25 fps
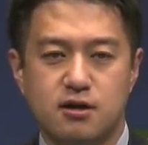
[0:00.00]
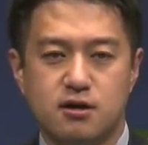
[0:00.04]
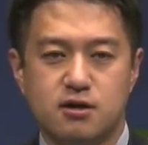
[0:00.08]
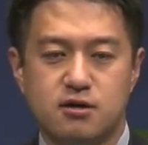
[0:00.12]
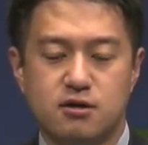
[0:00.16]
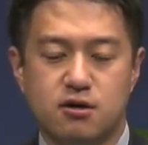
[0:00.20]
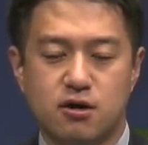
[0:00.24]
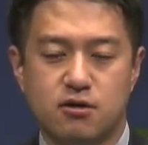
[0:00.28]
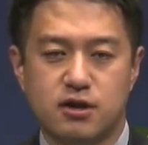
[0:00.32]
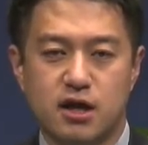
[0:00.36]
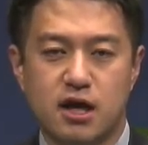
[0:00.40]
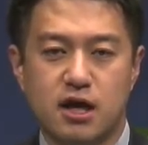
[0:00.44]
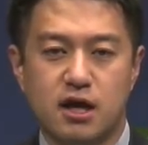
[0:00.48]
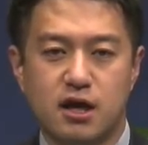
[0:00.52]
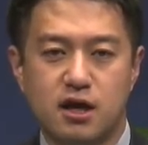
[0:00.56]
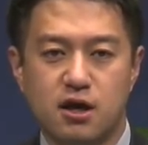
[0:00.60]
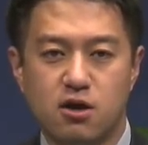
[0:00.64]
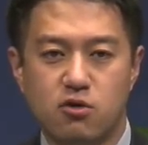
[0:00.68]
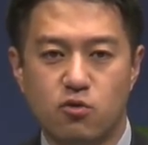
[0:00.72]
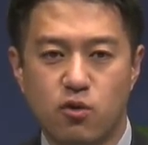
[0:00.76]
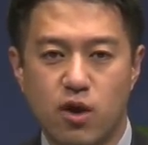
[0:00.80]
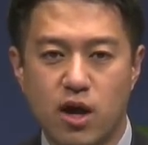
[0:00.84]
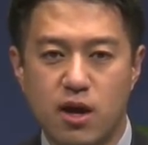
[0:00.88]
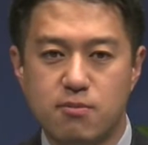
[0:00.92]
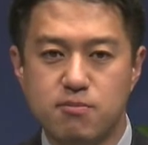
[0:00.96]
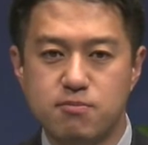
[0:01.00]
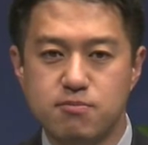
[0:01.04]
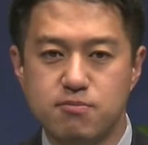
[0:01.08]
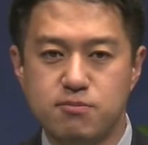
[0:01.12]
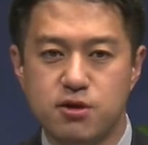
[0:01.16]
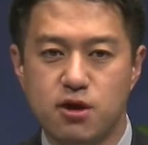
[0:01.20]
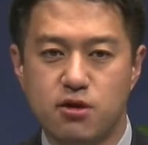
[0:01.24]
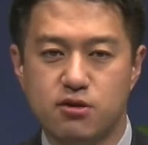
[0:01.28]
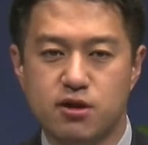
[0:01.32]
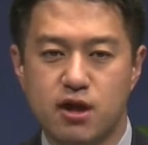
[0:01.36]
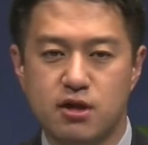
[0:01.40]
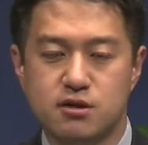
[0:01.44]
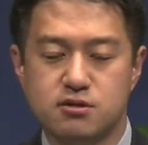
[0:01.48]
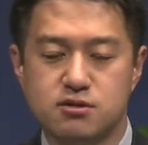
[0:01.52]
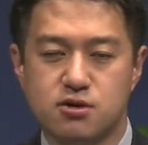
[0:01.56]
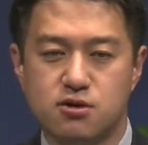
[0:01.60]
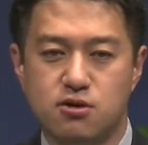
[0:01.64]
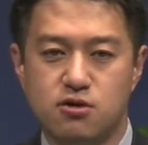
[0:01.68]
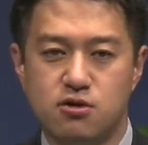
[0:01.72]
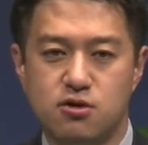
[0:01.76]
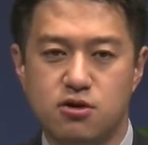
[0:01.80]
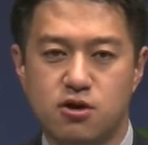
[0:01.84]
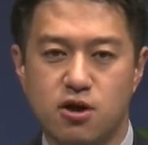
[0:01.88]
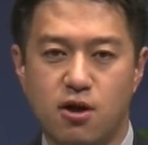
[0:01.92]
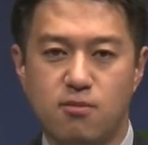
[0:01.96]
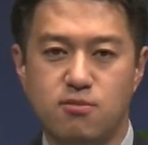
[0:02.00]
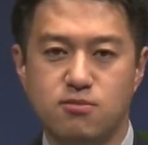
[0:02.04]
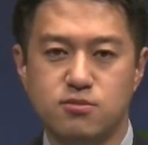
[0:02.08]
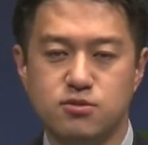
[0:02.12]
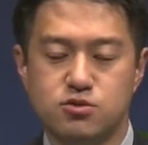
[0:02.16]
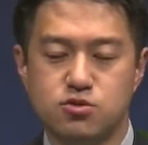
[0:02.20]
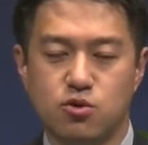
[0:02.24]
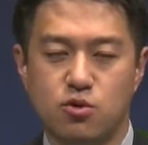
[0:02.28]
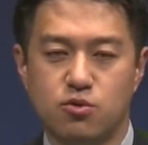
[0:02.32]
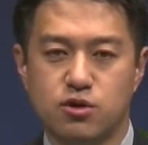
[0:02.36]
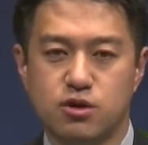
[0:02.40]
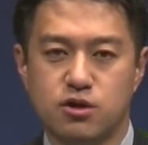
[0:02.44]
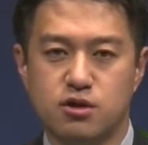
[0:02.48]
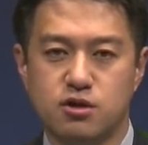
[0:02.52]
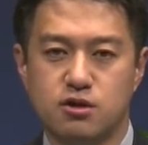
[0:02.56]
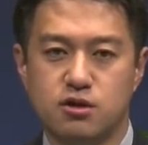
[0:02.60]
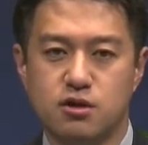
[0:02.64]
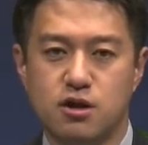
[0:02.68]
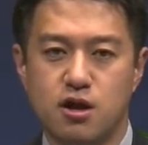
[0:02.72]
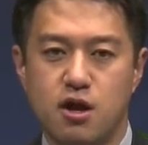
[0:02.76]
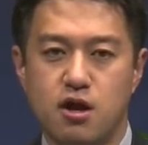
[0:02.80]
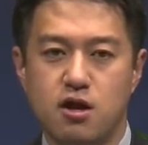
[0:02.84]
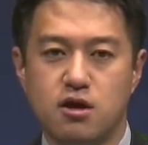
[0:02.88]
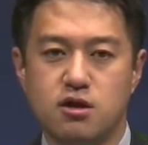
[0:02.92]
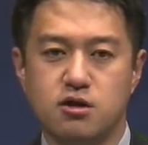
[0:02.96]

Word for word: 그러나 왼편에 설 염소는